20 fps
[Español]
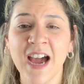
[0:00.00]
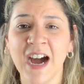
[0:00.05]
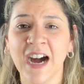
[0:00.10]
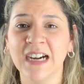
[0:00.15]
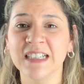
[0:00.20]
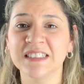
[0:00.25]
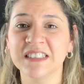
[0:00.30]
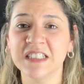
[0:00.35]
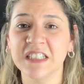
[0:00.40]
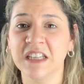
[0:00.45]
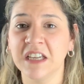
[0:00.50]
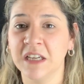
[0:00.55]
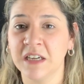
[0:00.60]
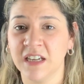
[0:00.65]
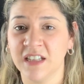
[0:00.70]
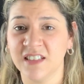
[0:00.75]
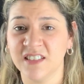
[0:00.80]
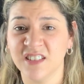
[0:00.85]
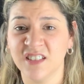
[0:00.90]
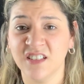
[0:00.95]
Así que
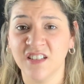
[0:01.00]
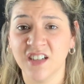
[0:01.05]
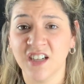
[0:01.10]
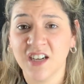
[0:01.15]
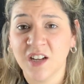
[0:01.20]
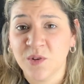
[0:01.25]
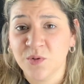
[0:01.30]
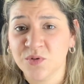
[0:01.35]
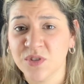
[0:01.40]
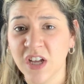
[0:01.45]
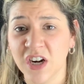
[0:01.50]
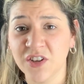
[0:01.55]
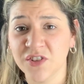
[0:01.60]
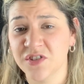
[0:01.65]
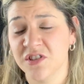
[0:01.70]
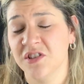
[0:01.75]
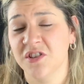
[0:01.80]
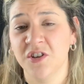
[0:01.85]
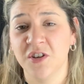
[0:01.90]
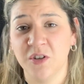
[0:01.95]
nada, si tienen ganas de usarlo,
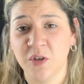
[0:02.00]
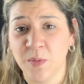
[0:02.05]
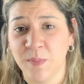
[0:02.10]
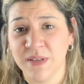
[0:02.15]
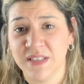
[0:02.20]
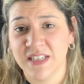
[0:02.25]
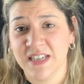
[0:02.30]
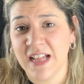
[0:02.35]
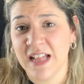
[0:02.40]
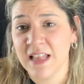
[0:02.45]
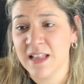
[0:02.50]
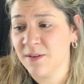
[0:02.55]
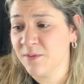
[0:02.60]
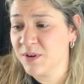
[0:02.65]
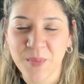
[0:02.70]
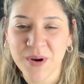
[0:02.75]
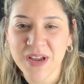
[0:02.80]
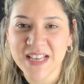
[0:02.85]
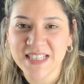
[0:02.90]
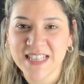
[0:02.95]
si no, no pasa nada. Voy
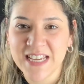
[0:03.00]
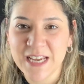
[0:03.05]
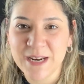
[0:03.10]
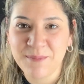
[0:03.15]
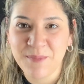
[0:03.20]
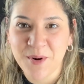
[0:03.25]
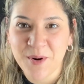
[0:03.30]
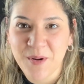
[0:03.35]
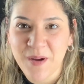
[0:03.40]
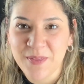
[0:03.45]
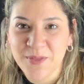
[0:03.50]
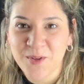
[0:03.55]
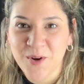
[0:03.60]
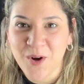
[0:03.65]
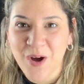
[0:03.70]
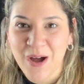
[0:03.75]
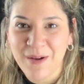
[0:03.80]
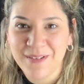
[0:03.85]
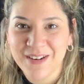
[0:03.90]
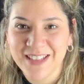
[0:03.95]
a seguir probando
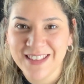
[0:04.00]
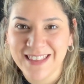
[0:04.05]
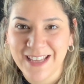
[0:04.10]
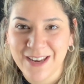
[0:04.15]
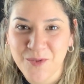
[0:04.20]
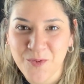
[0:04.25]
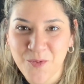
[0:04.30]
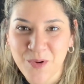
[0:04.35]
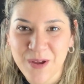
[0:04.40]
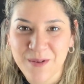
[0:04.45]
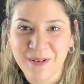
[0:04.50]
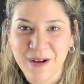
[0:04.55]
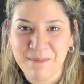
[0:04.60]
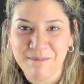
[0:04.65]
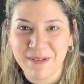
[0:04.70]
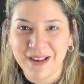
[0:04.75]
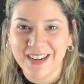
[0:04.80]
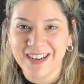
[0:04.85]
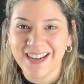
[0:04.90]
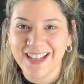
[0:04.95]
a ver esta nueva
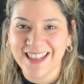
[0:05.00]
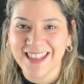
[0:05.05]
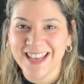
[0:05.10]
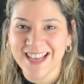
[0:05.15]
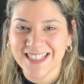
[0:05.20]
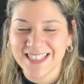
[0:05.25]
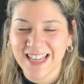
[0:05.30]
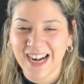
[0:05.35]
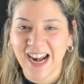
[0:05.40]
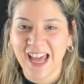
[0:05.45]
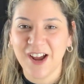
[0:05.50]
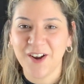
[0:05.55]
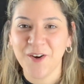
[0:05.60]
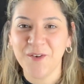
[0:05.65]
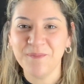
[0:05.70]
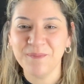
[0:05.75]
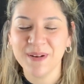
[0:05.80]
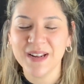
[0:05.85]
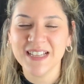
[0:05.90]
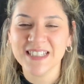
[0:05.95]
manera de hacer las
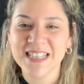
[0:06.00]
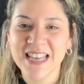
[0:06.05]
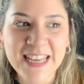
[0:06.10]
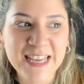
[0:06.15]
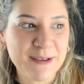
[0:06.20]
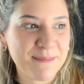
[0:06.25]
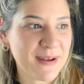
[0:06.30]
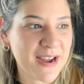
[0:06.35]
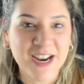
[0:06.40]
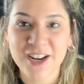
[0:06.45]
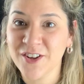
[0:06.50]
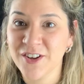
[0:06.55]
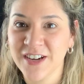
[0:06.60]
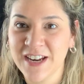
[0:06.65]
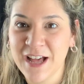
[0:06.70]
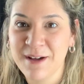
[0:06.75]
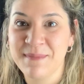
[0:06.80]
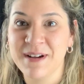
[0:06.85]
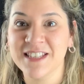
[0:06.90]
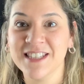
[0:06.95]
compras y que más creo que
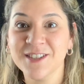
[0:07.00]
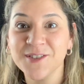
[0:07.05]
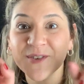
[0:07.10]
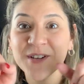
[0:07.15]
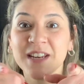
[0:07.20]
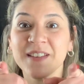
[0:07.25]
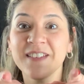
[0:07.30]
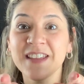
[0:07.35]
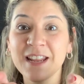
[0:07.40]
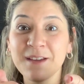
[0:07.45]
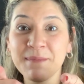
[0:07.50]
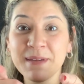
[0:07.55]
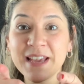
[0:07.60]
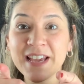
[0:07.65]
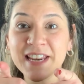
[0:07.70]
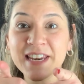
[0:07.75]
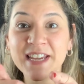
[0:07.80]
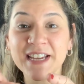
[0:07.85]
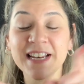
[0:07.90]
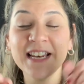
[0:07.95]
nada más. Se suscriben a mi
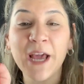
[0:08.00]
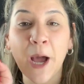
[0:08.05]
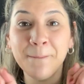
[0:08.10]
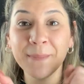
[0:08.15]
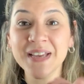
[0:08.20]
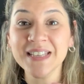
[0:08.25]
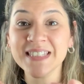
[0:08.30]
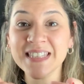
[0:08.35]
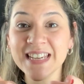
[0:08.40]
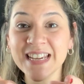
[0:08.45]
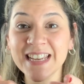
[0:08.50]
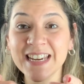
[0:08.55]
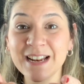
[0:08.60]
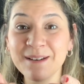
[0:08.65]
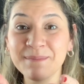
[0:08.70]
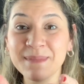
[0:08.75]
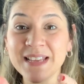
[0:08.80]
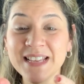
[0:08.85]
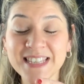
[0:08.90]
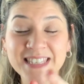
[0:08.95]
canal, me sigan
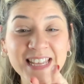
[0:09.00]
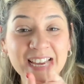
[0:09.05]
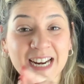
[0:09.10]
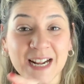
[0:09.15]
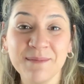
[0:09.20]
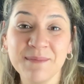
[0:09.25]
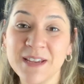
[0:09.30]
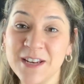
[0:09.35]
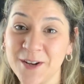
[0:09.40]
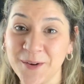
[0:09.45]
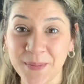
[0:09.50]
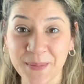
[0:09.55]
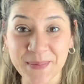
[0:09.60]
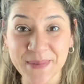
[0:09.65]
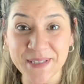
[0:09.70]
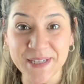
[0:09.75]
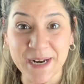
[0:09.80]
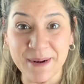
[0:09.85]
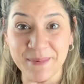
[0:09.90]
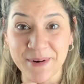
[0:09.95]
en mi Instagram y nos
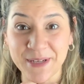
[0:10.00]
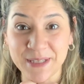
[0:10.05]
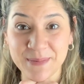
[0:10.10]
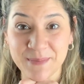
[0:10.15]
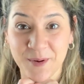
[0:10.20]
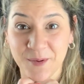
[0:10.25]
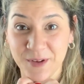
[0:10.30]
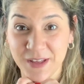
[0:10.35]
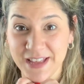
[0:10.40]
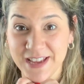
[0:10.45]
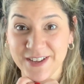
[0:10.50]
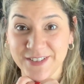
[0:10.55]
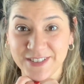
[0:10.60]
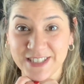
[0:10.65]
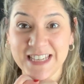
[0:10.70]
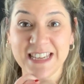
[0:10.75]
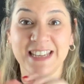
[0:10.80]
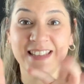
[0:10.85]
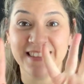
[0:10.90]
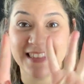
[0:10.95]
vemos en el próximo video,
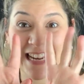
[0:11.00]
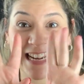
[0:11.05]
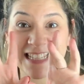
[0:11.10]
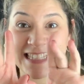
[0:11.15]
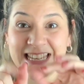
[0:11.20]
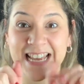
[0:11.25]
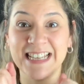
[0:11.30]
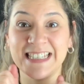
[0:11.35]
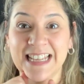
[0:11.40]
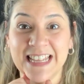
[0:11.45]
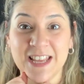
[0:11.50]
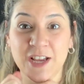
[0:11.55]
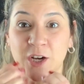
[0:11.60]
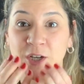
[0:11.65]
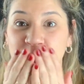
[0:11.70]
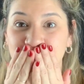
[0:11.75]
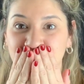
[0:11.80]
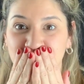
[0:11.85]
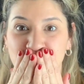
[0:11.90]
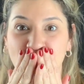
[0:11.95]
¿sí? Gracias,
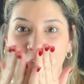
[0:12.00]
adiós.